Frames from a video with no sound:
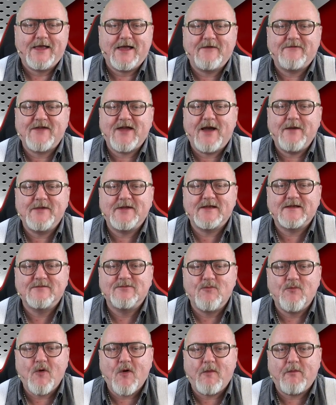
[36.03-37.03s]
ja, wir haben ja
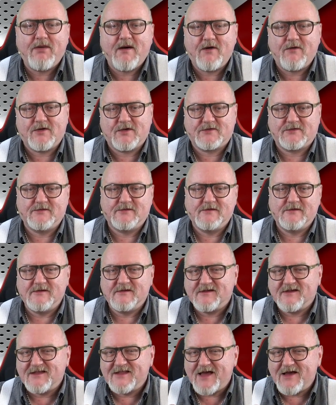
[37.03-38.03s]
das More Power Tool.
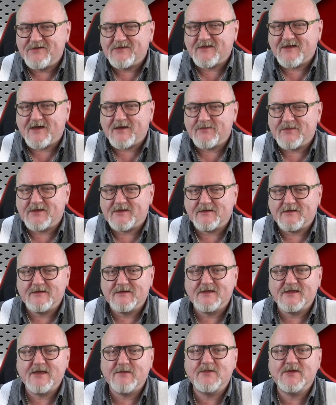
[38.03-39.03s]
Und genau damit,
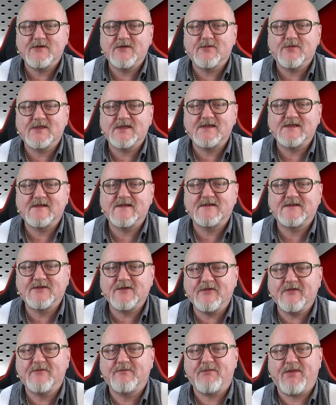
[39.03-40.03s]
nämlich über diese
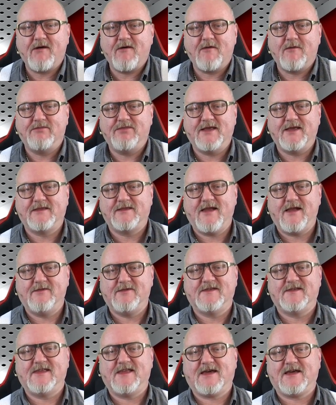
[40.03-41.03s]
Soft Power Play
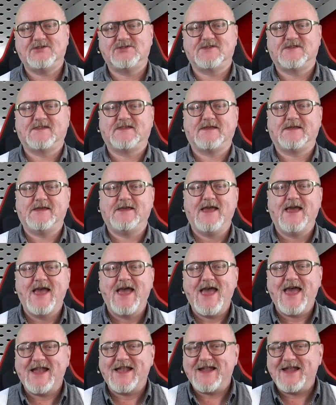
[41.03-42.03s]
Tables in der Registry,
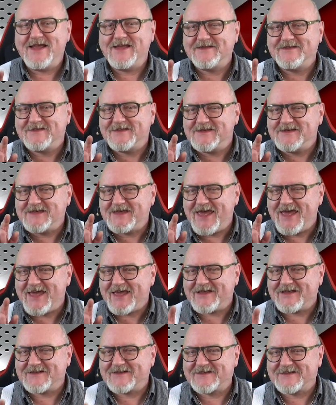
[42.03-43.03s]
lässt sich
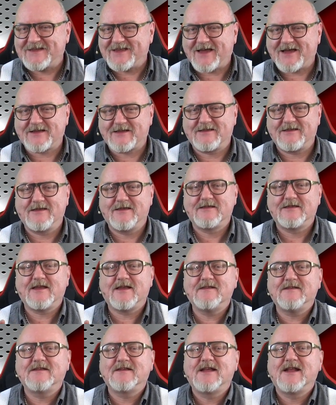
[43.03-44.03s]
exakt
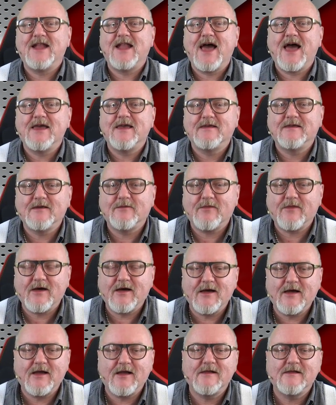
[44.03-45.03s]
das gleiche
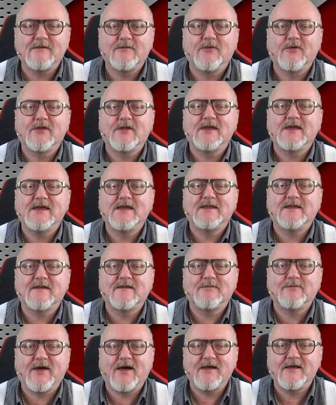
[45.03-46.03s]
machen, als würde ich
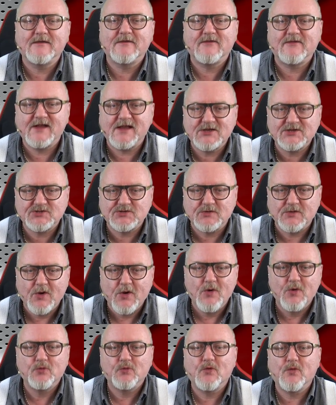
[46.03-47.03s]
das BIOS flashen.
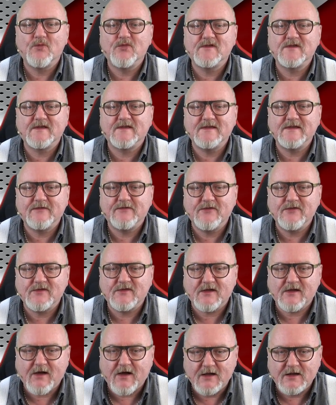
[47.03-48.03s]
Nur muss es nicht
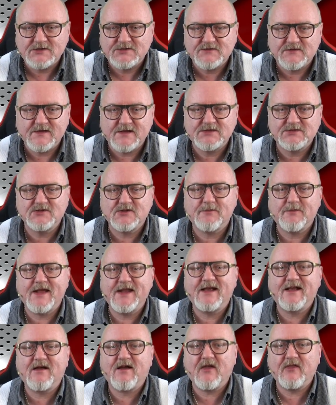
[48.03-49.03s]
physikalisch flashen und
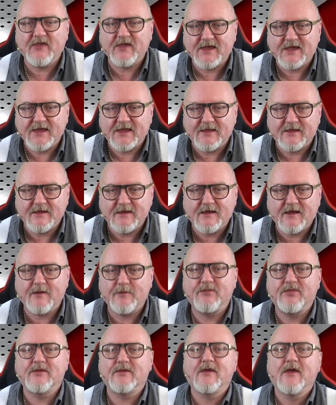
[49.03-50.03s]
meine Karte geht nicht
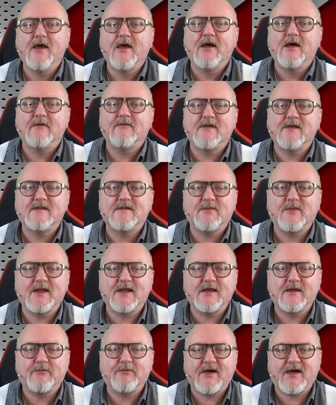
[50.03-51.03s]
kaputt. Wenn es mal
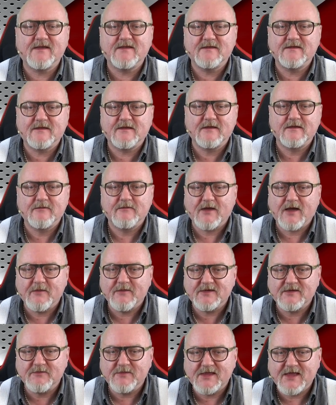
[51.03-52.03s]
nicht passt,
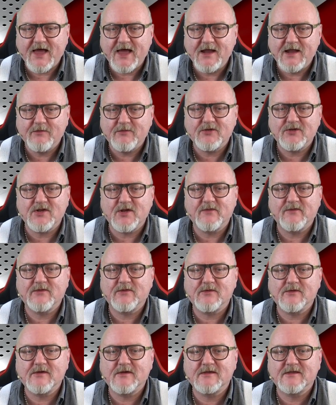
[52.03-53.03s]
habe ich mit einem
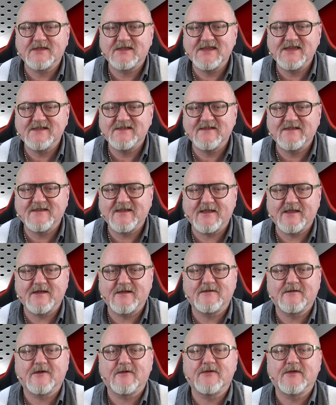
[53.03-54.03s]
Knopfdruck diese
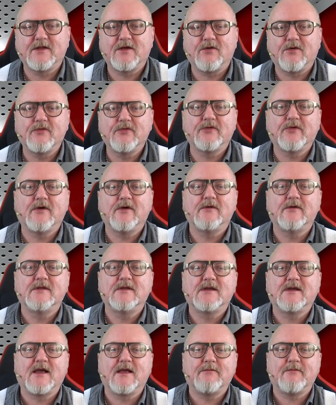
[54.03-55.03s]
Settings auch wieder runter
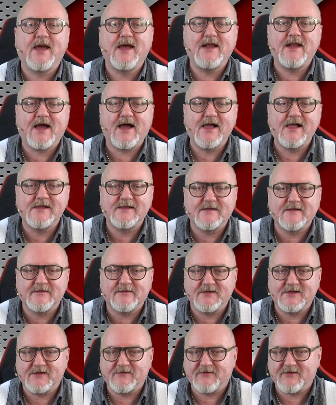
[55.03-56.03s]
und ich kann mein
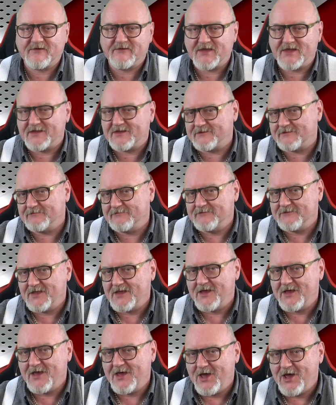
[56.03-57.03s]
altes wieder verwenden.
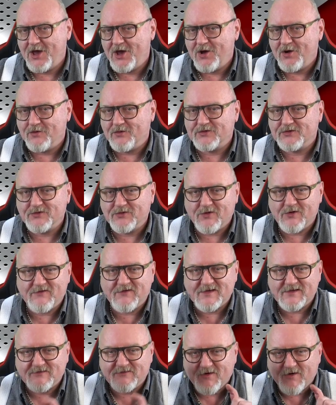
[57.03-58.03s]
Und
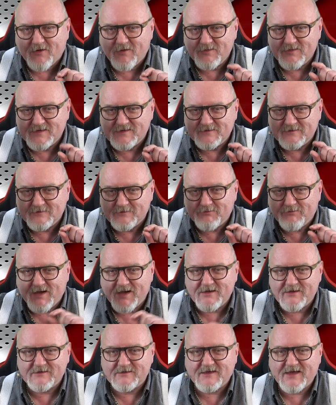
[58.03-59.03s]
noch was, warum ich so
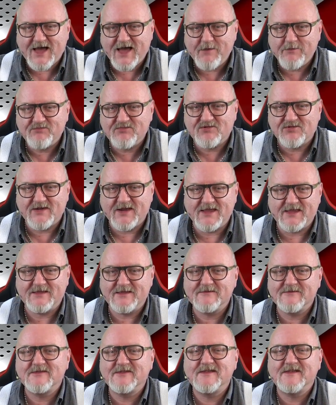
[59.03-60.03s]
BIOS upgrade,
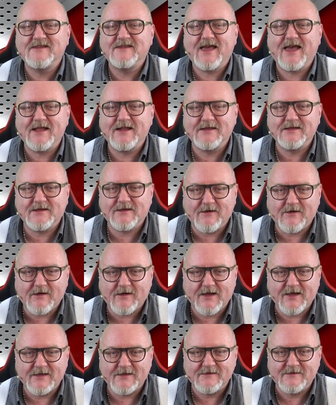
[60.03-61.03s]
es ist ja eigentlich
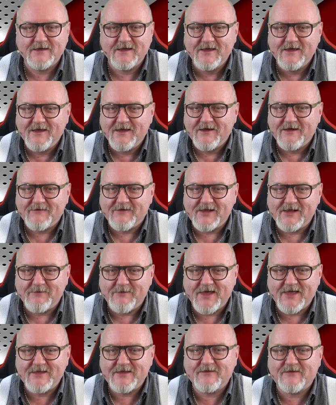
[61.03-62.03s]
gar keins. Weil
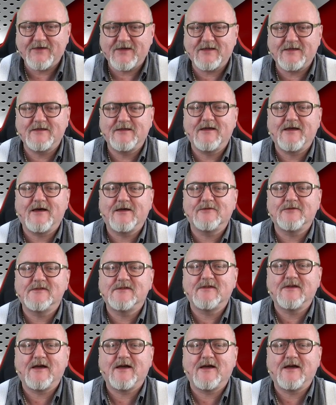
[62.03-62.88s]
im Endeffekt hat